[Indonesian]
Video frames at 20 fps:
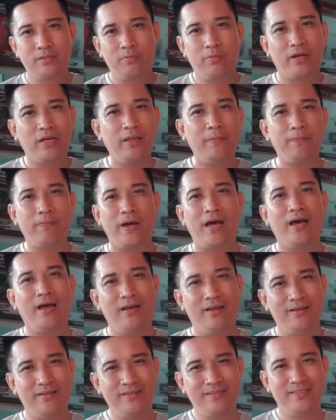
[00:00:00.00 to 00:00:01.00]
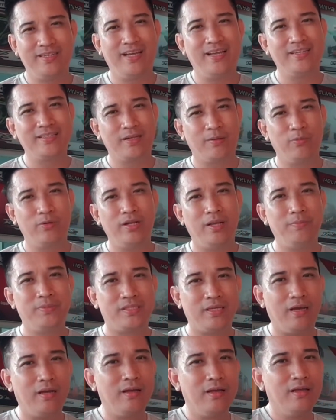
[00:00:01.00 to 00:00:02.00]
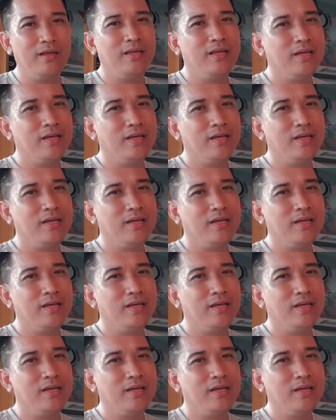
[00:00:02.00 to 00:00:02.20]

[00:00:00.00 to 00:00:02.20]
berlimpah dan kemudian bisa